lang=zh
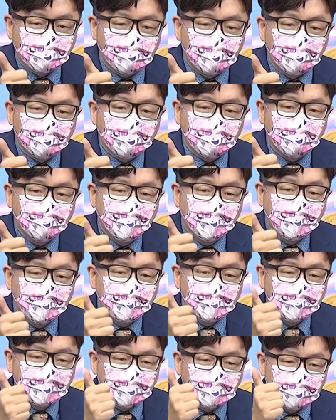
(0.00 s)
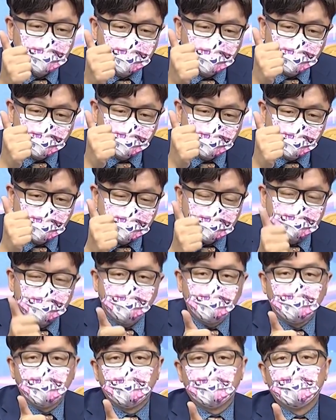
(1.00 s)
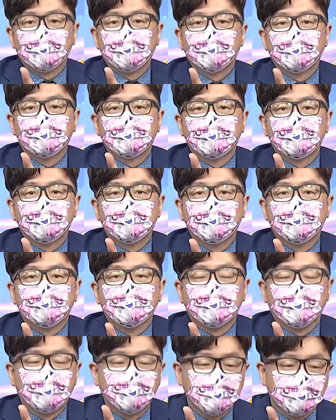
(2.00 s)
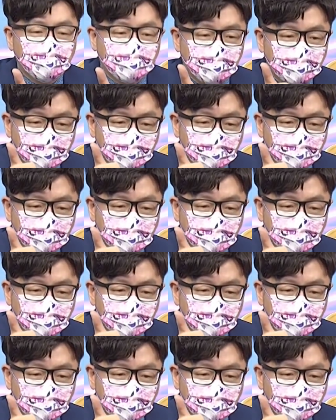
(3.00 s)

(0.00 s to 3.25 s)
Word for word: 毕业、博士毕业，然后呢，